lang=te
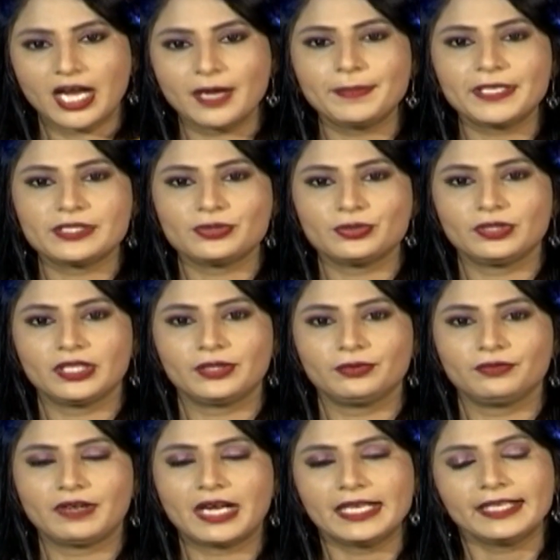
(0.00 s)
ఆపేస్తున్నారు
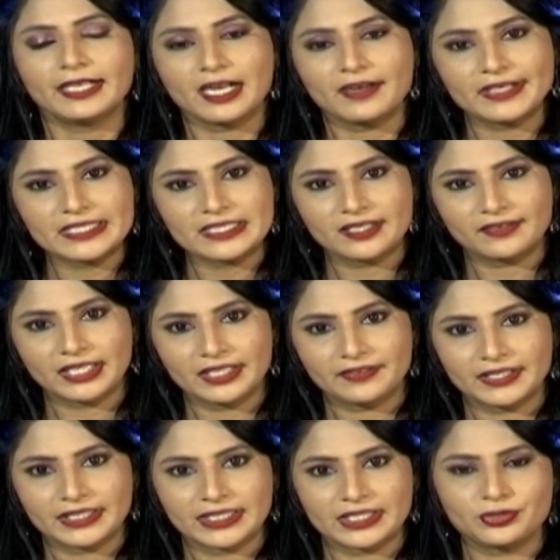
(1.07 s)
వాళ్ళకి కావాల్సిన వాళ్ళ
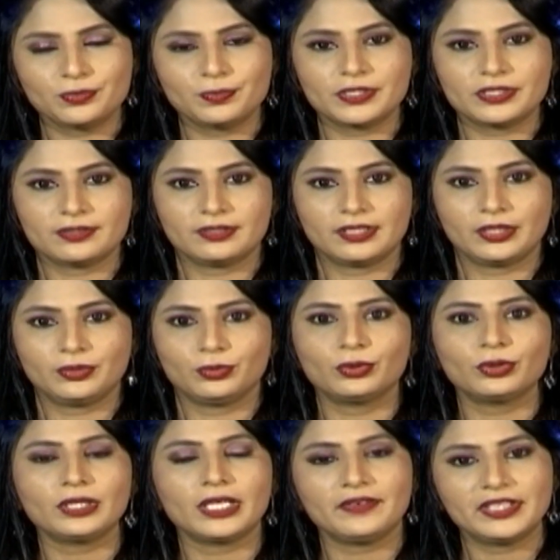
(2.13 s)
వరకే చూపిస్తున్నారు
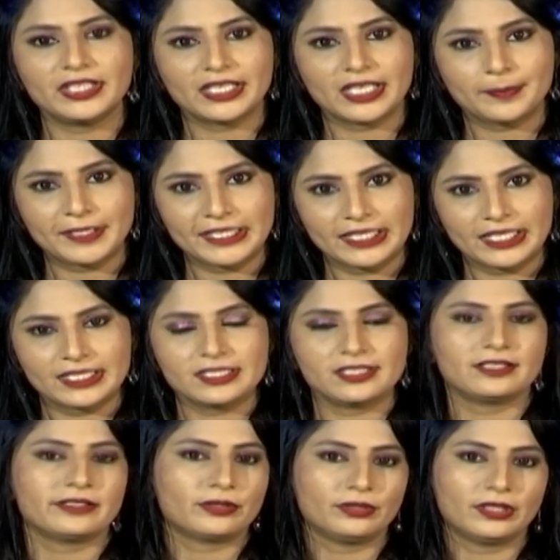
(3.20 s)
ఓట్ల విధంగా పడేలా
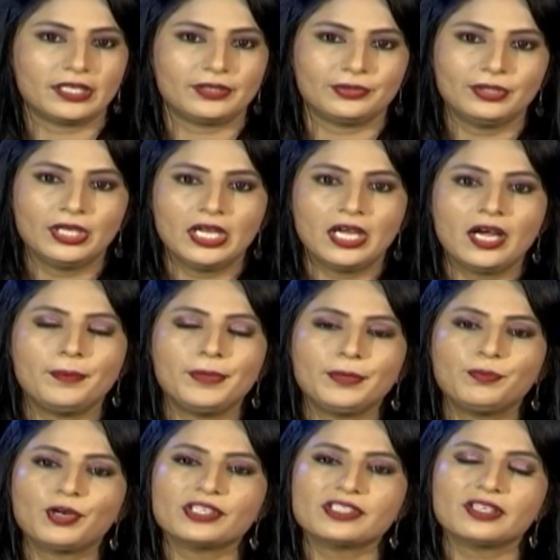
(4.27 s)
చేస్తున్నారు
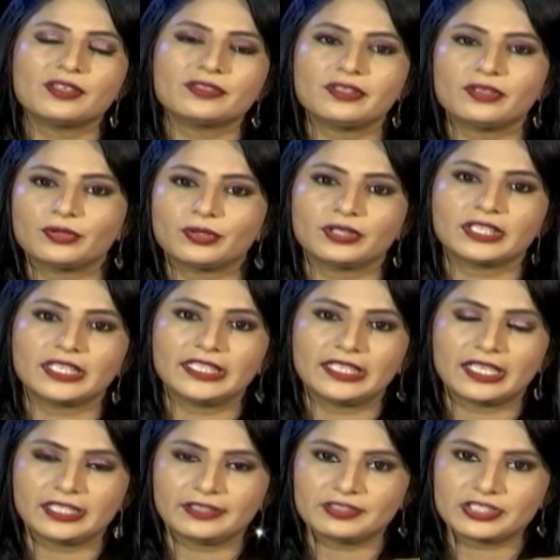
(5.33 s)
బిగ్ బాస్ హౌస్లో కొంత
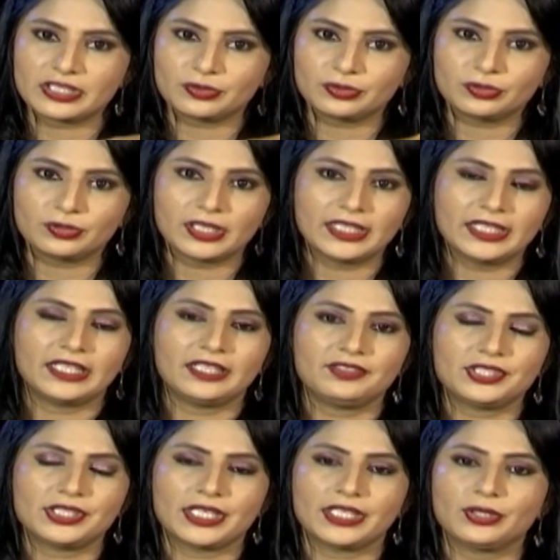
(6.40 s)
ఇలాంటివి జరుగుతున్నాయి అనే
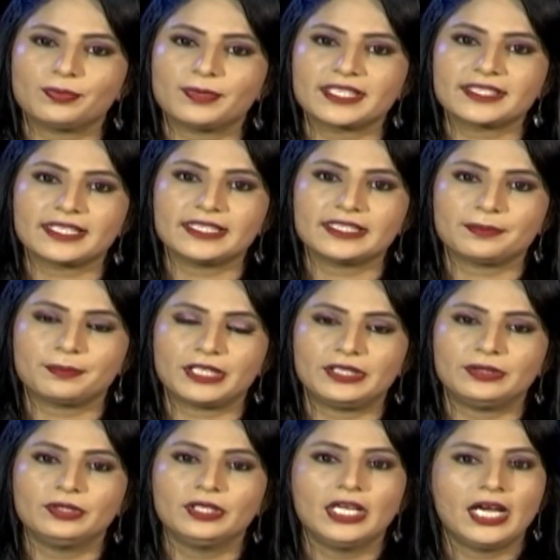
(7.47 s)
విషయాన్ని కుమార్ సాయి
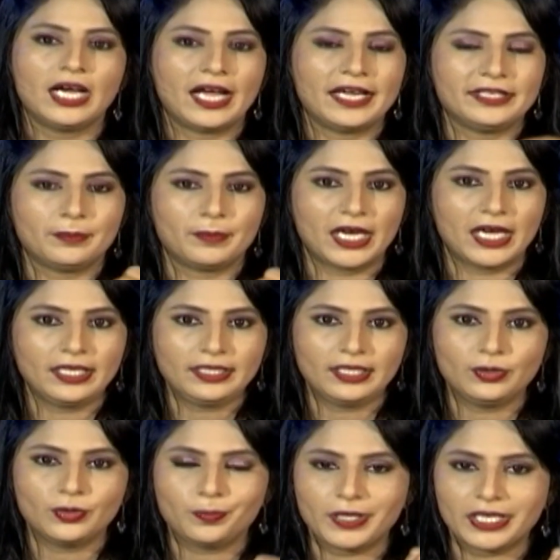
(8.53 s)
చెప్పాడు ఆయన
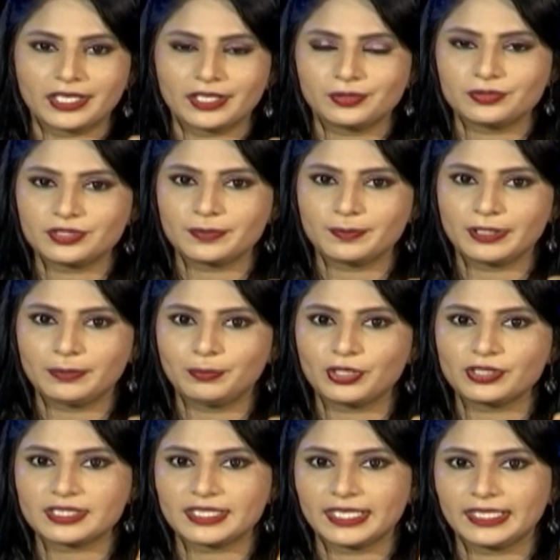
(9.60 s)
మాటలు పక్క నుంచి బిగ్
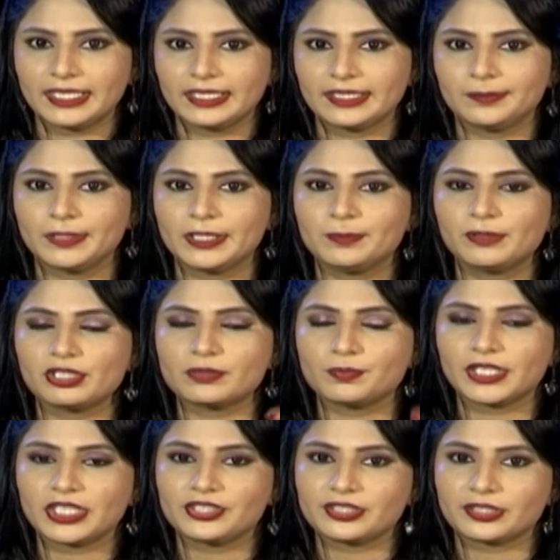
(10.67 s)
బాస్ రేటింగ్ బిగ్ బాస్
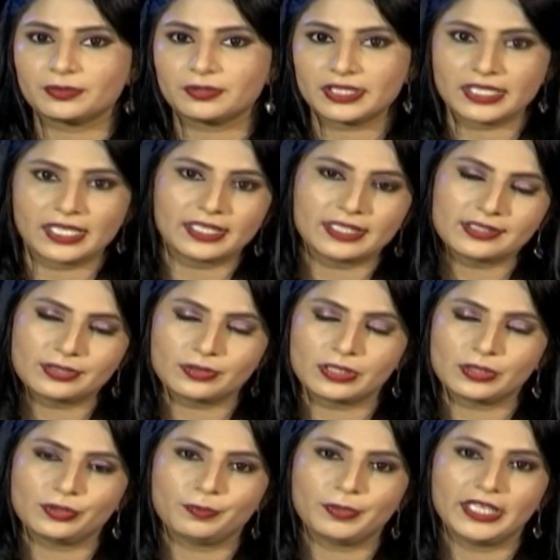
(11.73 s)
ప్రేక్షకుల్ని తగ్గిస్తున్న
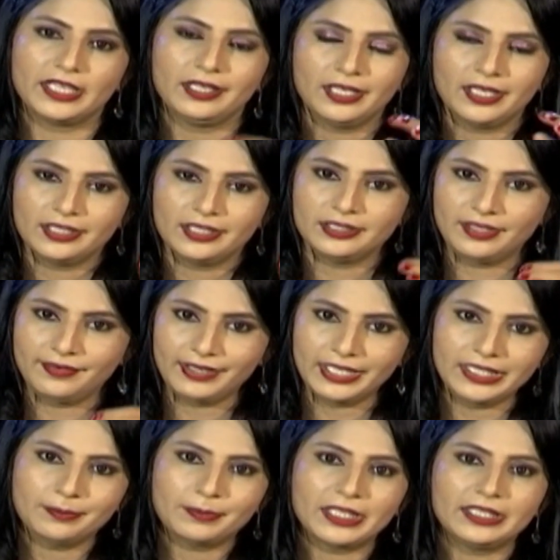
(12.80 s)
లోపే
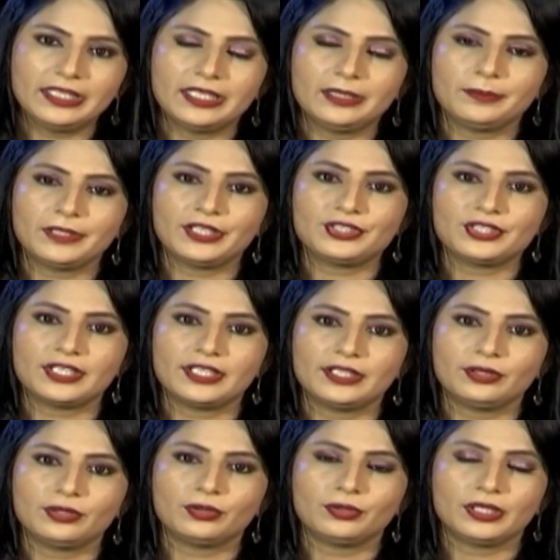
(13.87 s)
దివిని మళ్ళీ ఎలిమినేట్
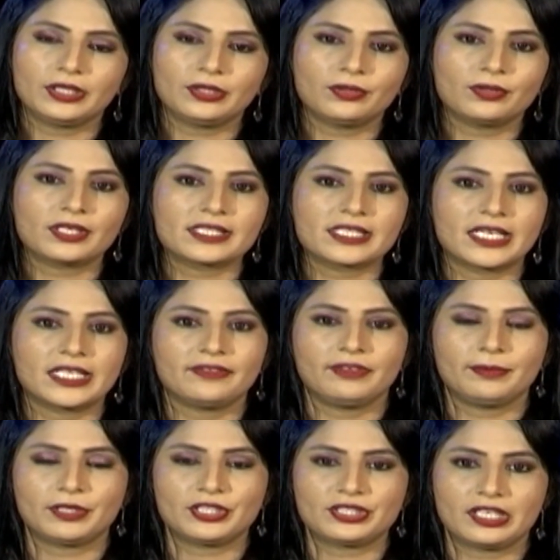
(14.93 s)
చేయడంతో ఇంకొకసారి
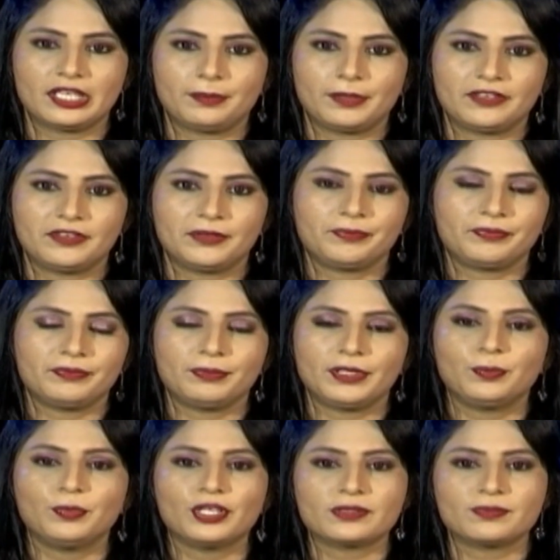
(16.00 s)
విమర్శల పర్వం
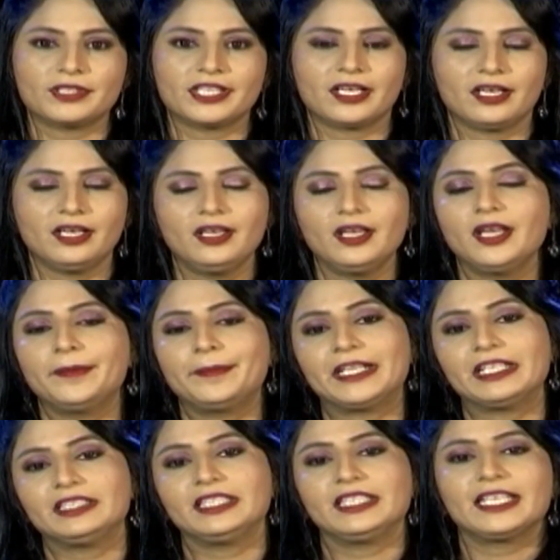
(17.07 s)
బిగ్ బాస్ మీద
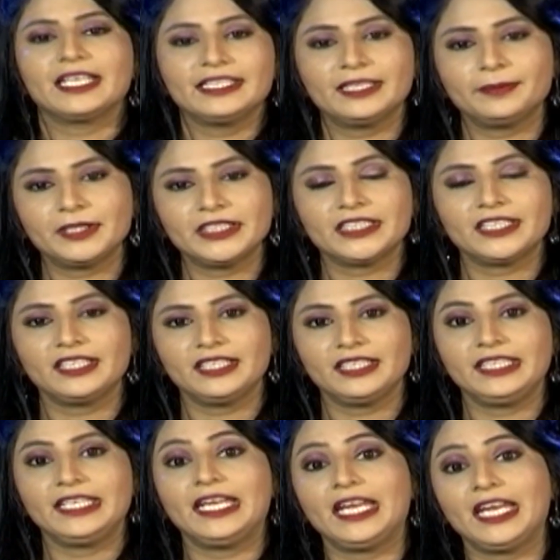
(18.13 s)
పడింది ఏదేమైతే
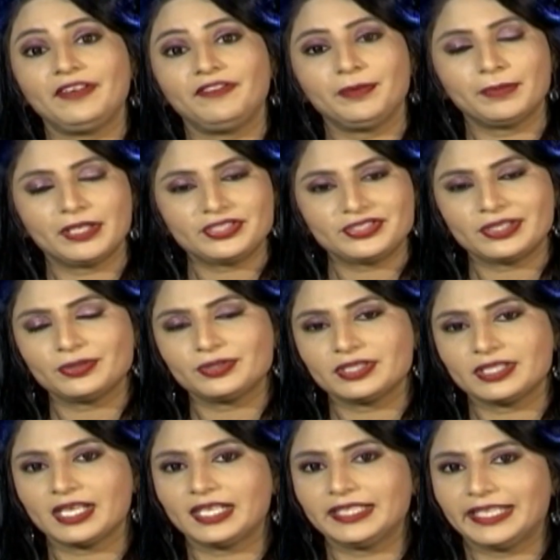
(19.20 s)
ఏ విమర్శలు
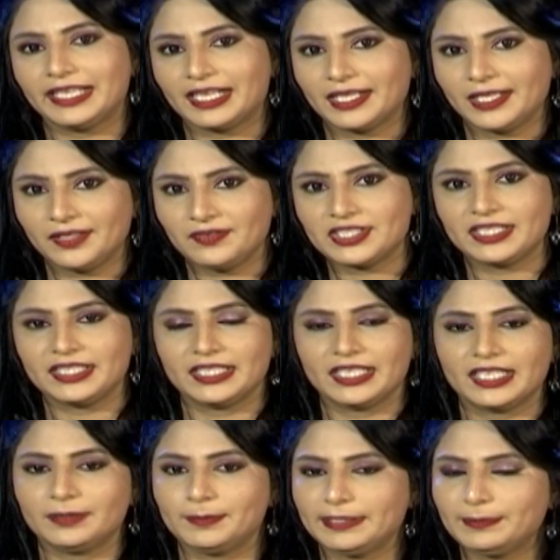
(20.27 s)
వచ్చినా ఎలాంటివి జరిగినా
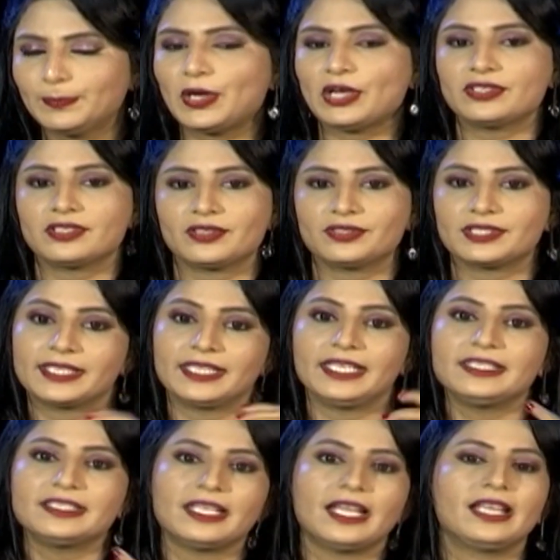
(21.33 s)
అది బిగ్ బాస్ హౌస్
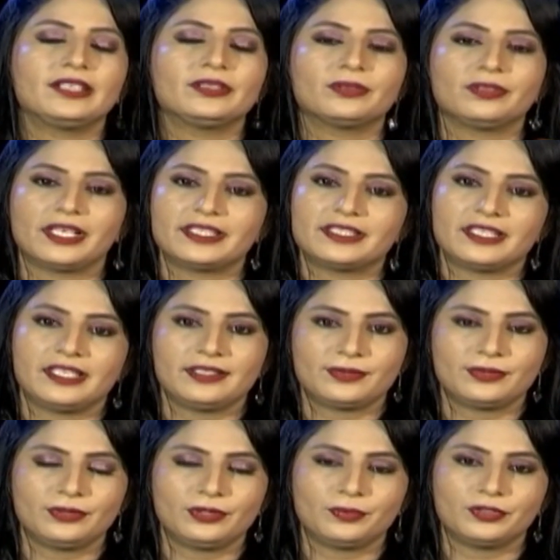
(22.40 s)
అదేం చేయాలనుకుంటే అది
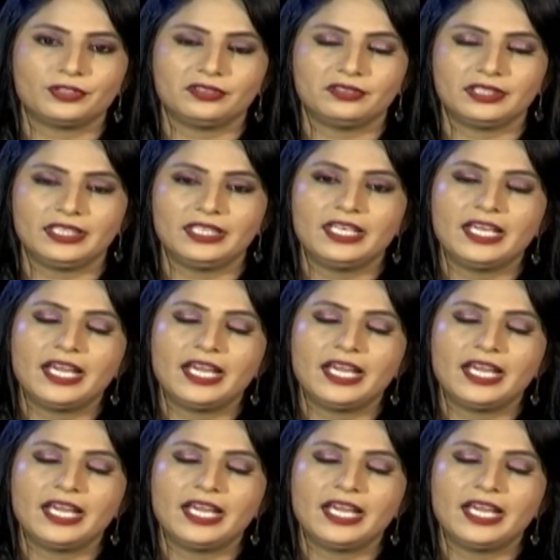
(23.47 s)
చేసుకుంటూ పోతుంది